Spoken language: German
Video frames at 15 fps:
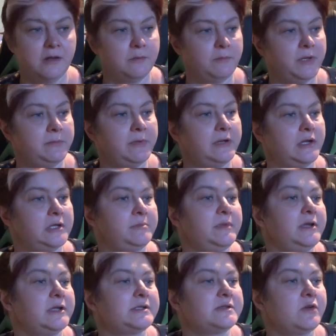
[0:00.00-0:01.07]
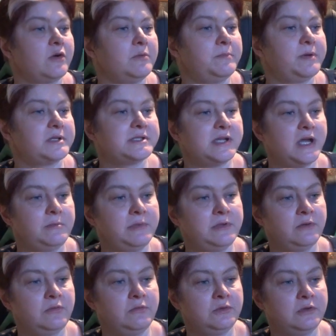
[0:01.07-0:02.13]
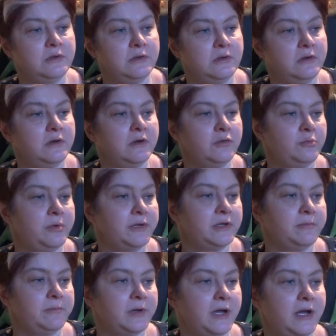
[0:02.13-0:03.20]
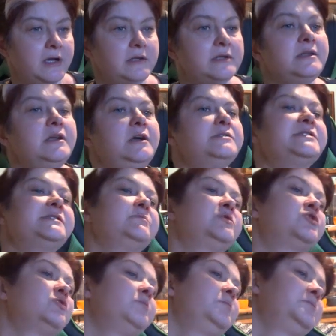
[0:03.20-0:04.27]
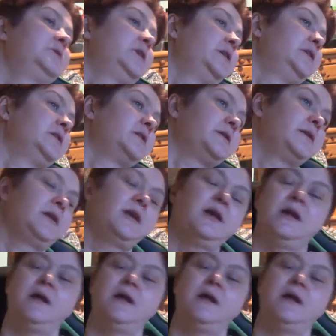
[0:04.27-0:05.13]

Mein Mann hat mir jetzt noch ein paar Samen run, äh, rübergebracht, ne, aus dem Schuppen da hinten.